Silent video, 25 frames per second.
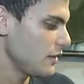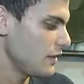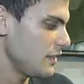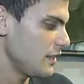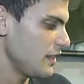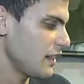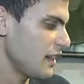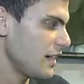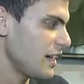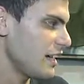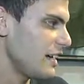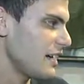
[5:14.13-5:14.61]

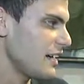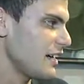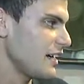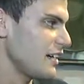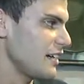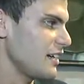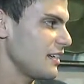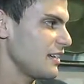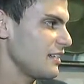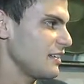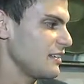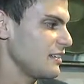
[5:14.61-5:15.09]
y
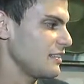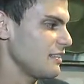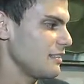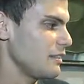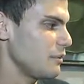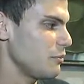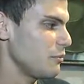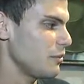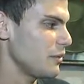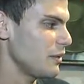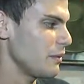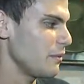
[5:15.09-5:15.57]
acá
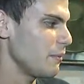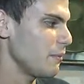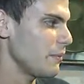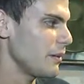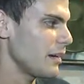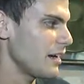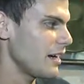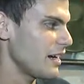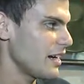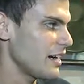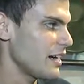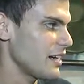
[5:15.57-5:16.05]
se ponen
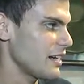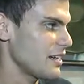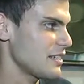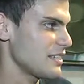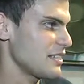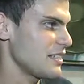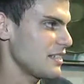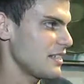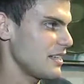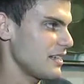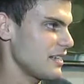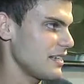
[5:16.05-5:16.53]

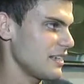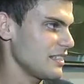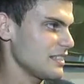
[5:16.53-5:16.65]
parches,